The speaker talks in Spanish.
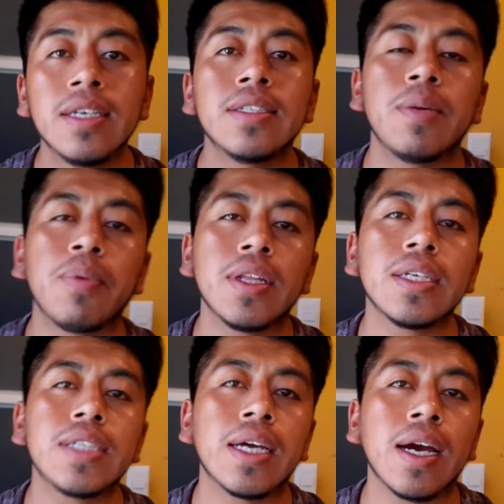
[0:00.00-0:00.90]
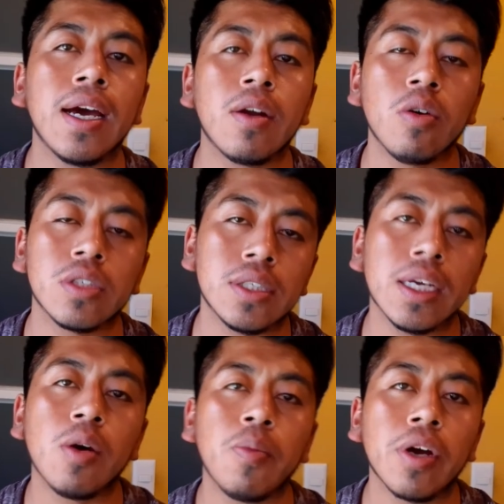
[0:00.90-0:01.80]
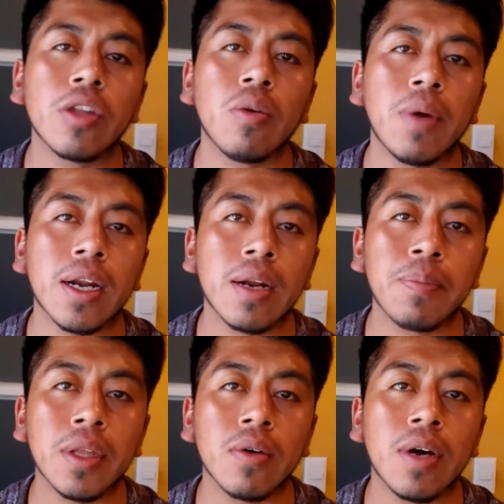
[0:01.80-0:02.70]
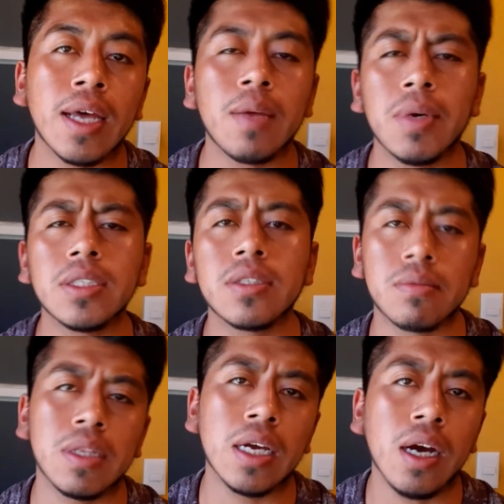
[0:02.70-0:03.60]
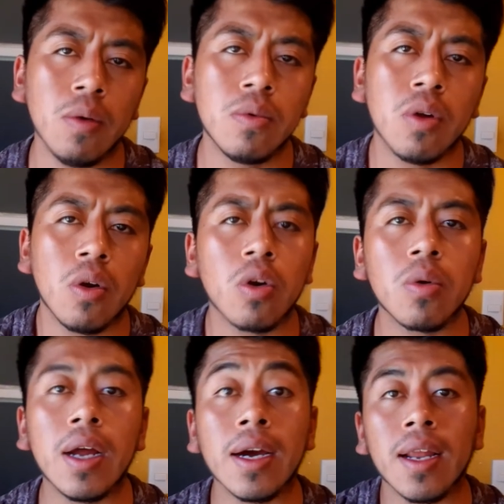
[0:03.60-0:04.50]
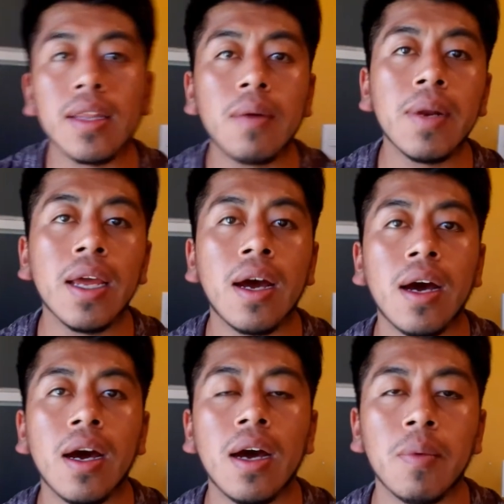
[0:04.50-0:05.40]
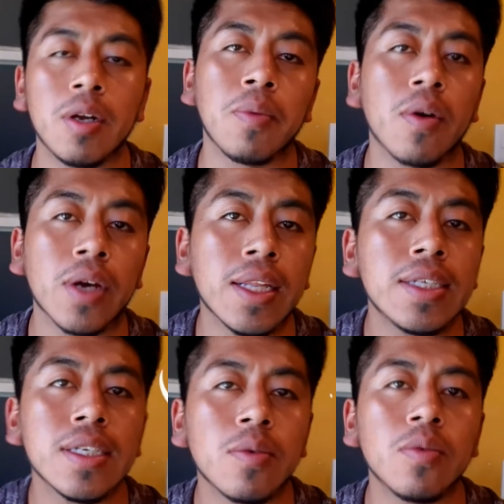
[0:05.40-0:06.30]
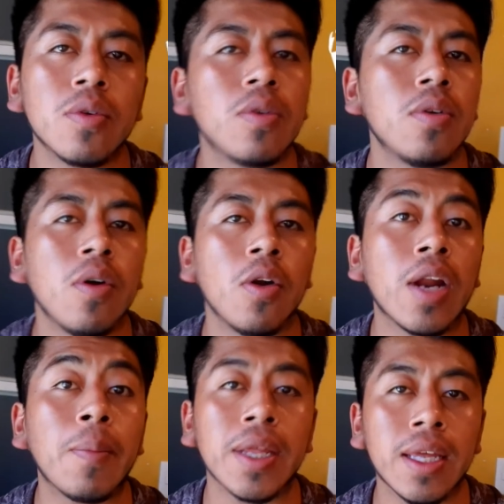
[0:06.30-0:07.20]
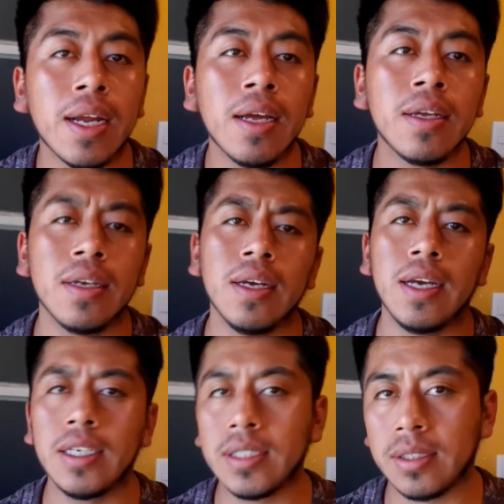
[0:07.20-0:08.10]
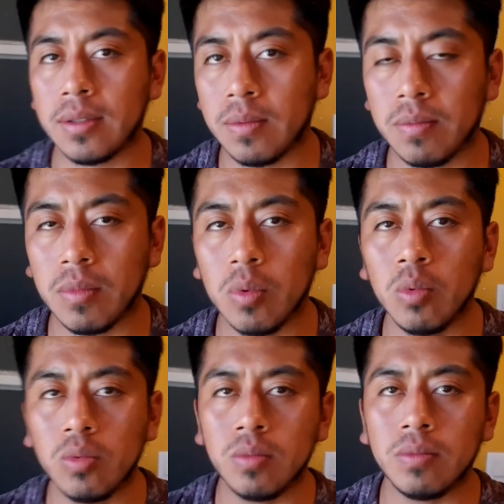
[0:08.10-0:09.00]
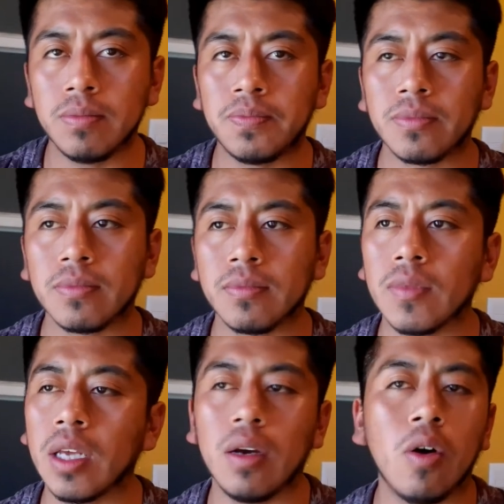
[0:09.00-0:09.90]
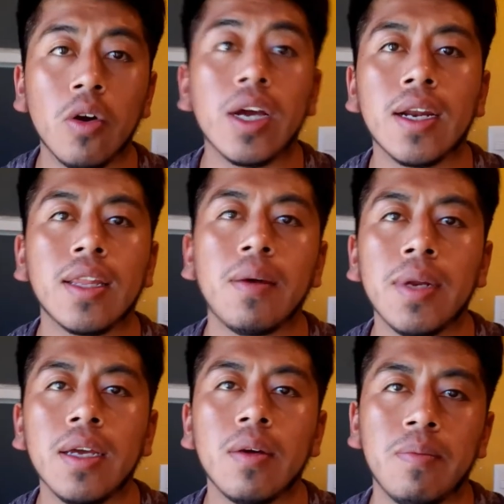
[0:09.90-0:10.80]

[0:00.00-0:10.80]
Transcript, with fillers: se puede secar o se seca un poquito más rápido. Además deja un olor agradable a, bueno, por lo que dice, un olor a madera. Es un olor agradable